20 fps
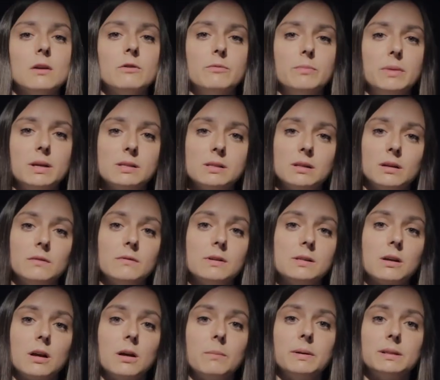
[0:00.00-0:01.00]
Вместо
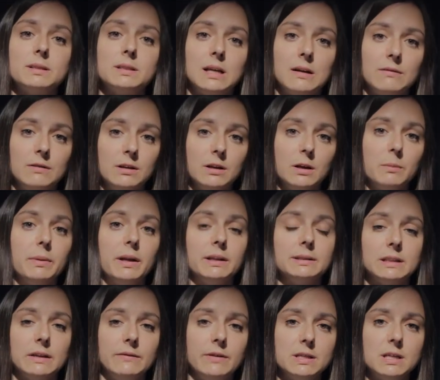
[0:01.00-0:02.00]
высокопоставленных
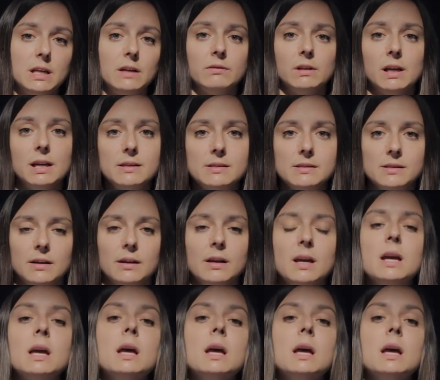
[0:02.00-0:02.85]
представителей власти